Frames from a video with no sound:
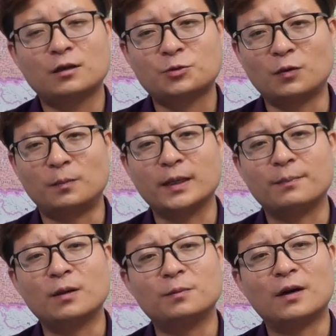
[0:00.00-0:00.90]
所以我们也
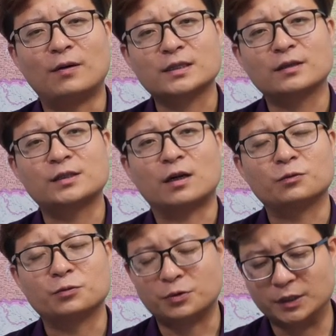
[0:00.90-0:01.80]
没有必要往这个角
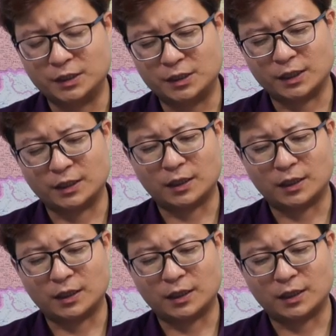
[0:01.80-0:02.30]
度去理解，